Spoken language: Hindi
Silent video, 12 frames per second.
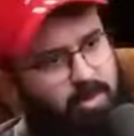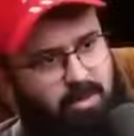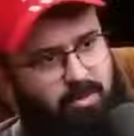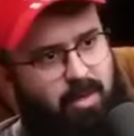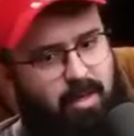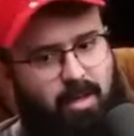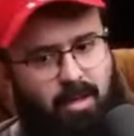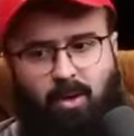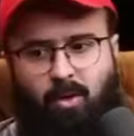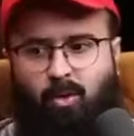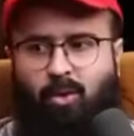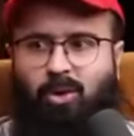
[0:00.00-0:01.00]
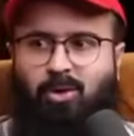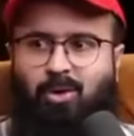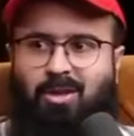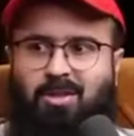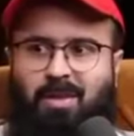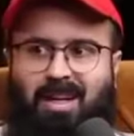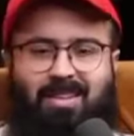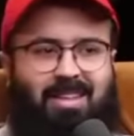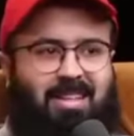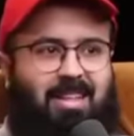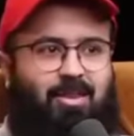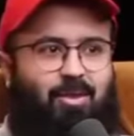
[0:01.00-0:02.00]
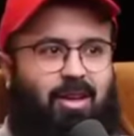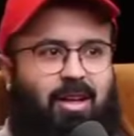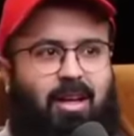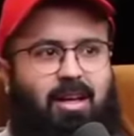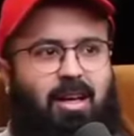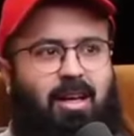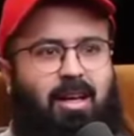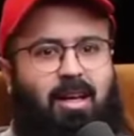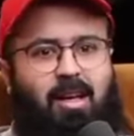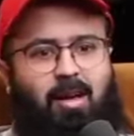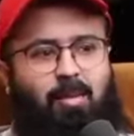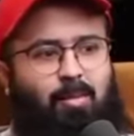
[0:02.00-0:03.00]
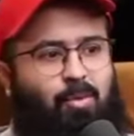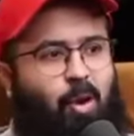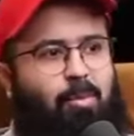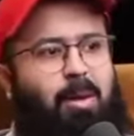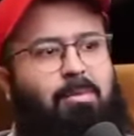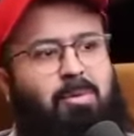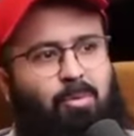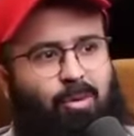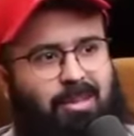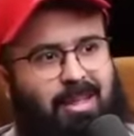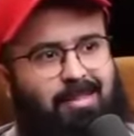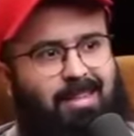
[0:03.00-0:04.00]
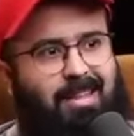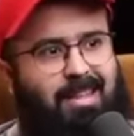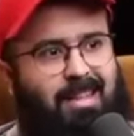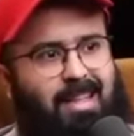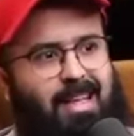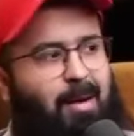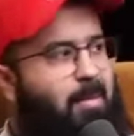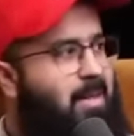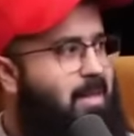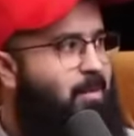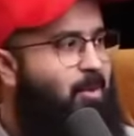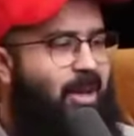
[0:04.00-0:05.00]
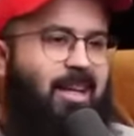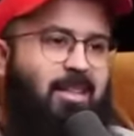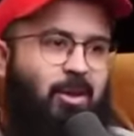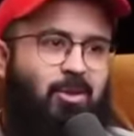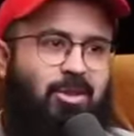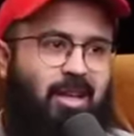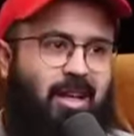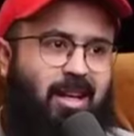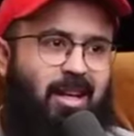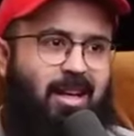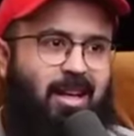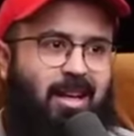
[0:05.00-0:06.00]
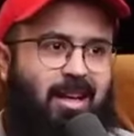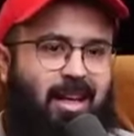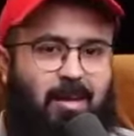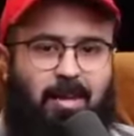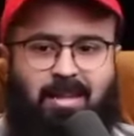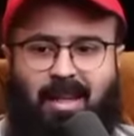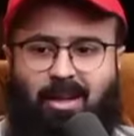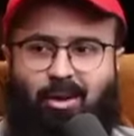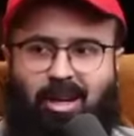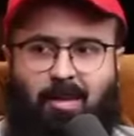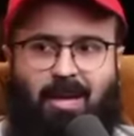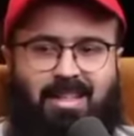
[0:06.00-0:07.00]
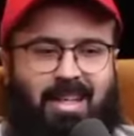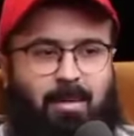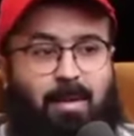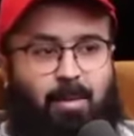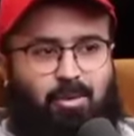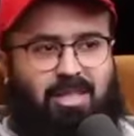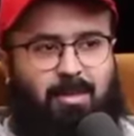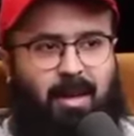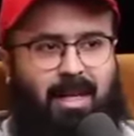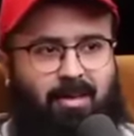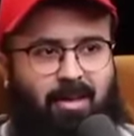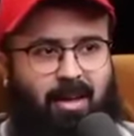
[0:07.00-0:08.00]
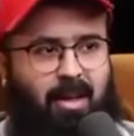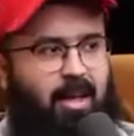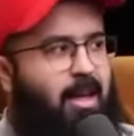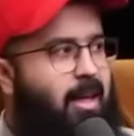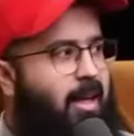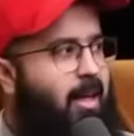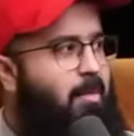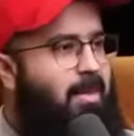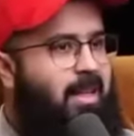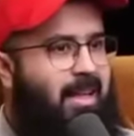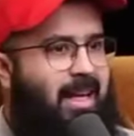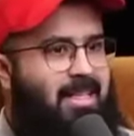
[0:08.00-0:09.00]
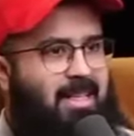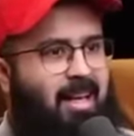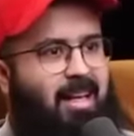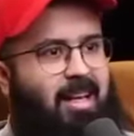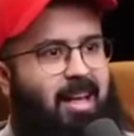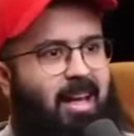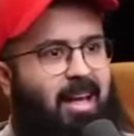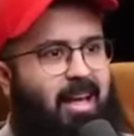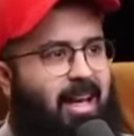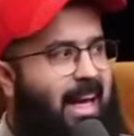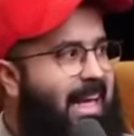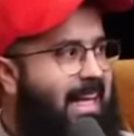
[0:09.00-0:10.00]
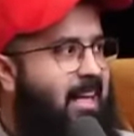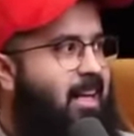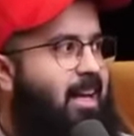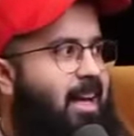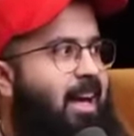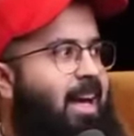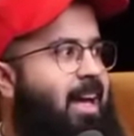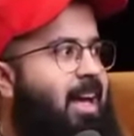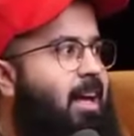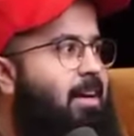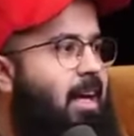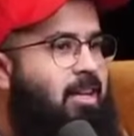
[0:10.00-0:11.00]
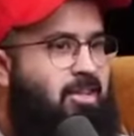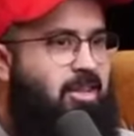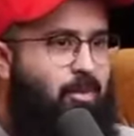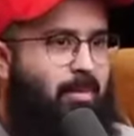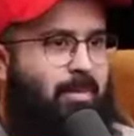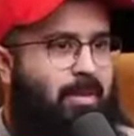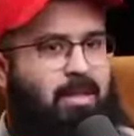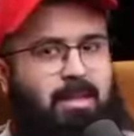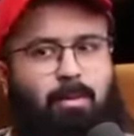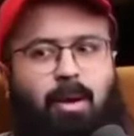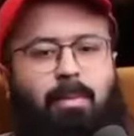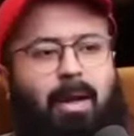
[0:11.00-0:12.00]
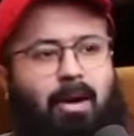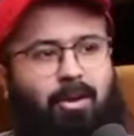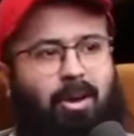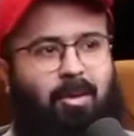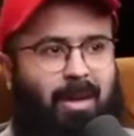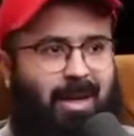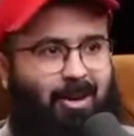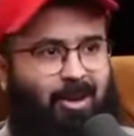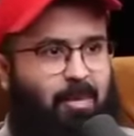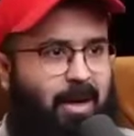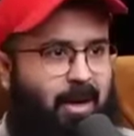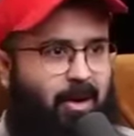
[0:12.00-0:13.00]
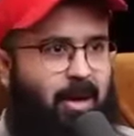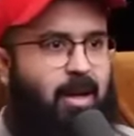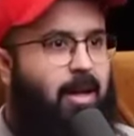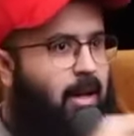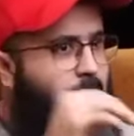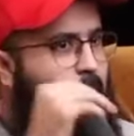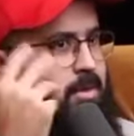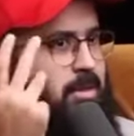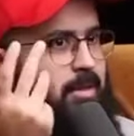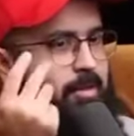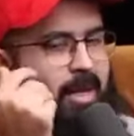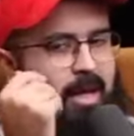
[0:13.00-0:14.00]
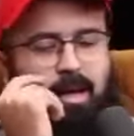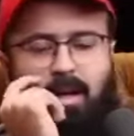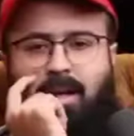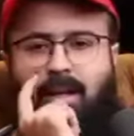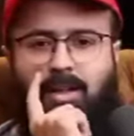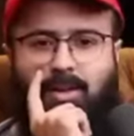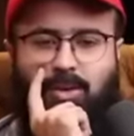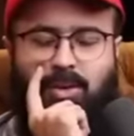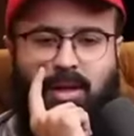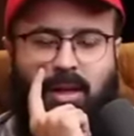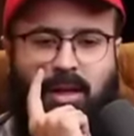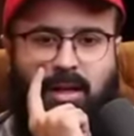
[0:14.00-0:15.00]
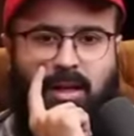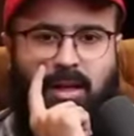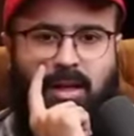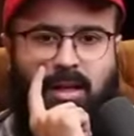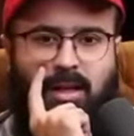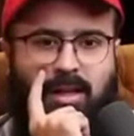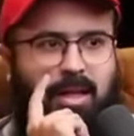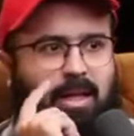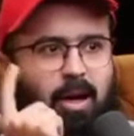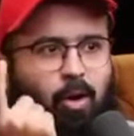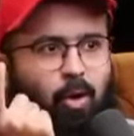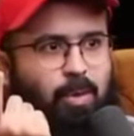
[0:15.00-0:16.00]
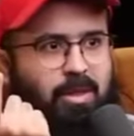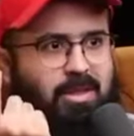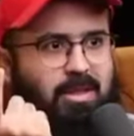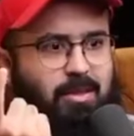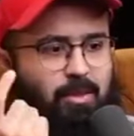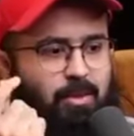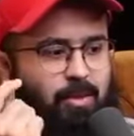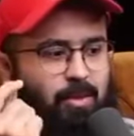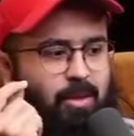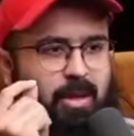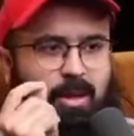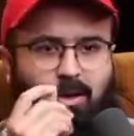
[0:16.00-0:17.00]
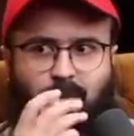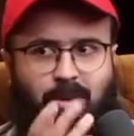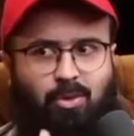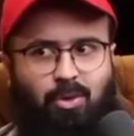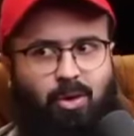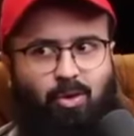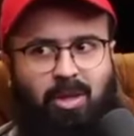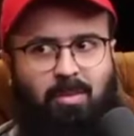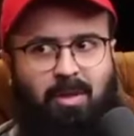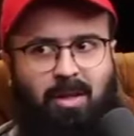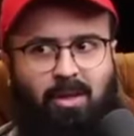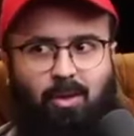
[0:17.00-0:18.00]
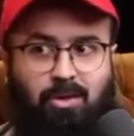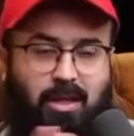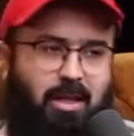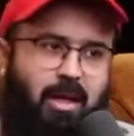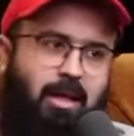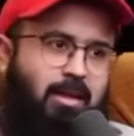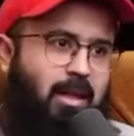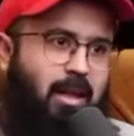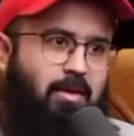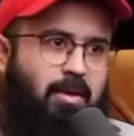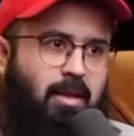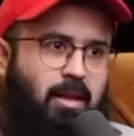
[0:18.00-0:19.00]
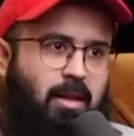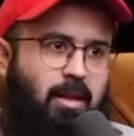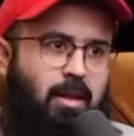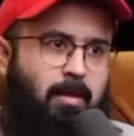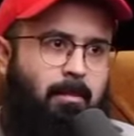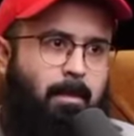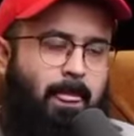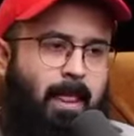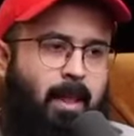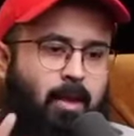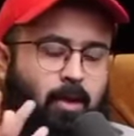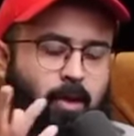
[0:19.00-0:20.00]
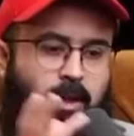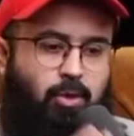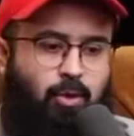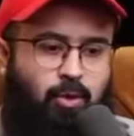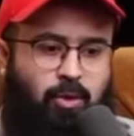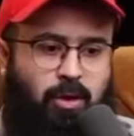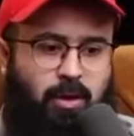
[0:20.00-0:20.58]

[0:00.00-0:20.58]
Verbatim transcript: तो बस इस्तफार उनके स्टूडेंट्स बैठे हुए थे ना साधु ने कहा कि प्रॉब्लम्स मुख्तलिफ थी दी आपने सबको एक सोल्यूशन है हम्म। यानी इमेजिन एक डॉक्टर के पास अगर हम खामोशी से बैठे हुए हैं एक बंदा कैंसर लेके आया एक हेड लेके आया एक डाइजेशन प्रॉब्लम कैसे होगा पैराडॉल पैराडॉल पैराडॉल इट वॉज वेग उन्होंने कहा कि ये क्या ऑकवर्ड चीज उन्होंने कहा कि तुम्हें सूरह नूर नहीं पड़ी और यही आयत तिलावत की हम्म। और ये जो